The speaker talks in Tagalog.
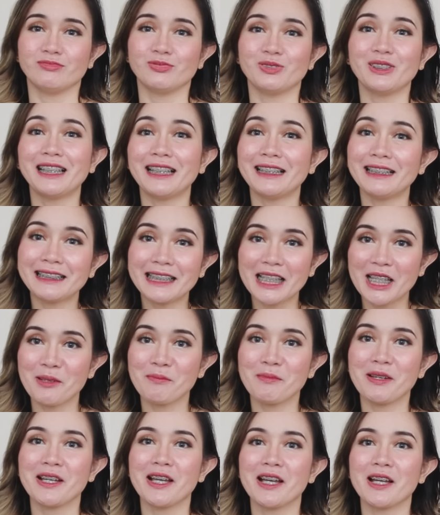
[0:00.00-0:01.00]
wala na
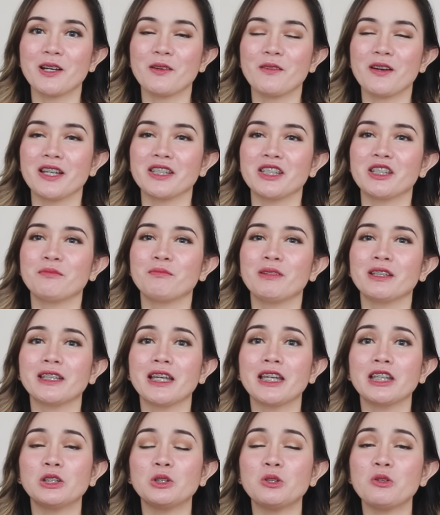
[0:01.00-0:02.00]
tayong magagawa dyan.
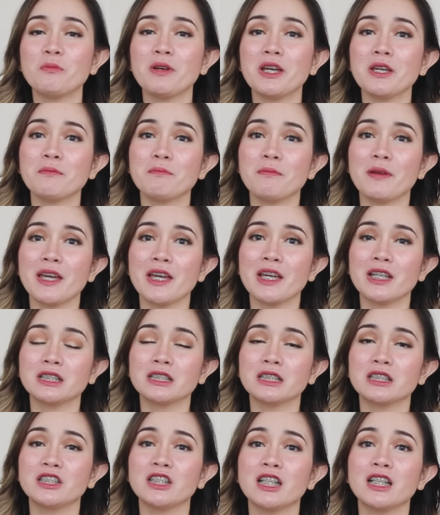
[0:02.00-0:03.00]
But I do my
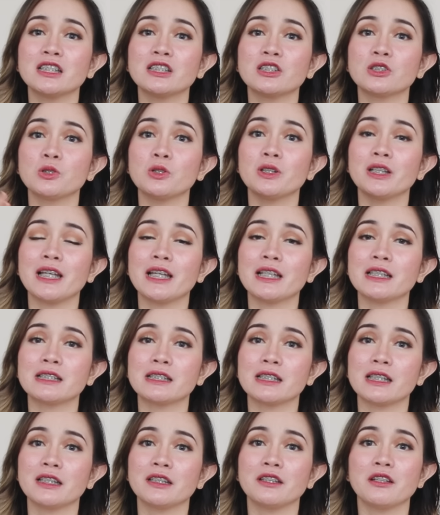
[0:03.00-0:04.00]
best just to
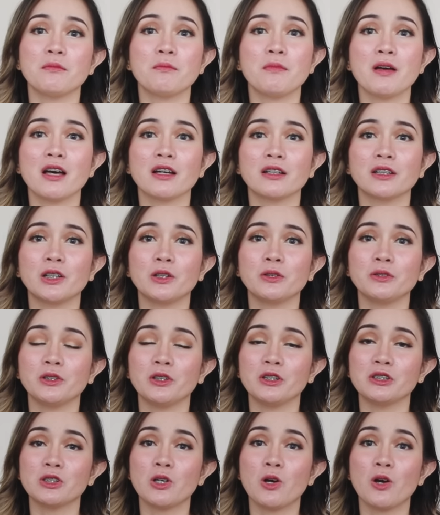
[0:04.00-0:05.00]
lessen the
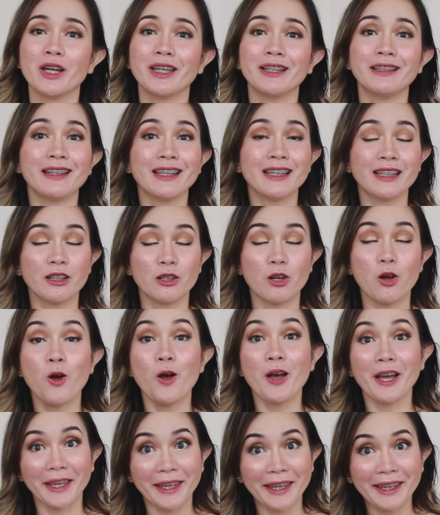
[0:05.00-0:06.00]
background noise. Okay? Le
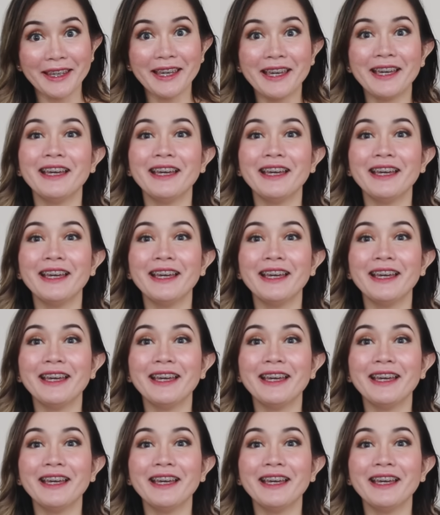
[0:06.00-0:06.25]
okay?